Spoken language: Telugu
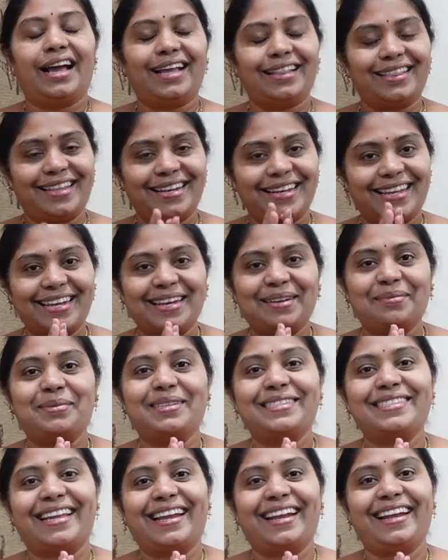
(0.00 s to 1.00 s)
అందరికీ
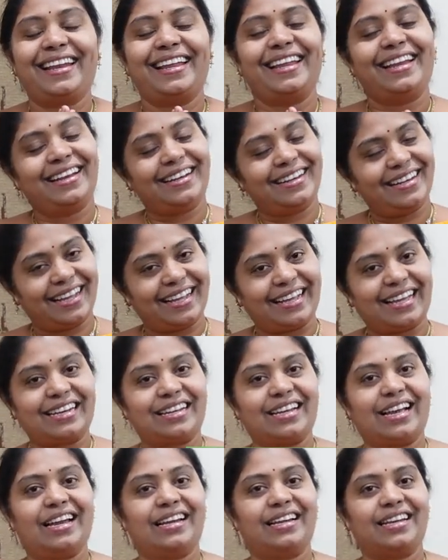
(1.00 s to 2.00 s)
నమస్తే అండి డెకార్
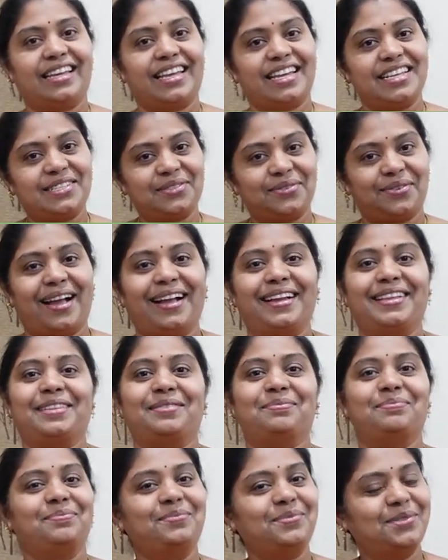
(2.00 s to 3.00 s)
కార్ట్కి
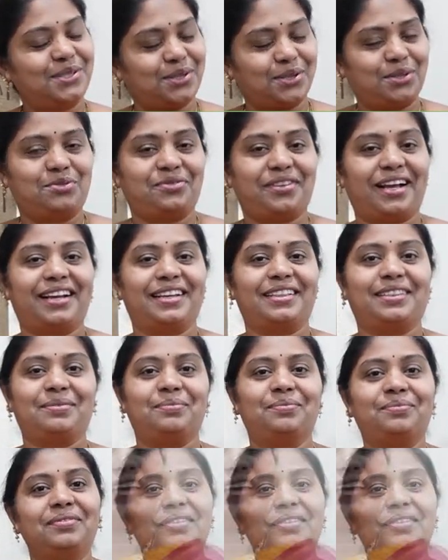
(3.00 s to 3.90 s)
స్వాగతం సుస్వాగతం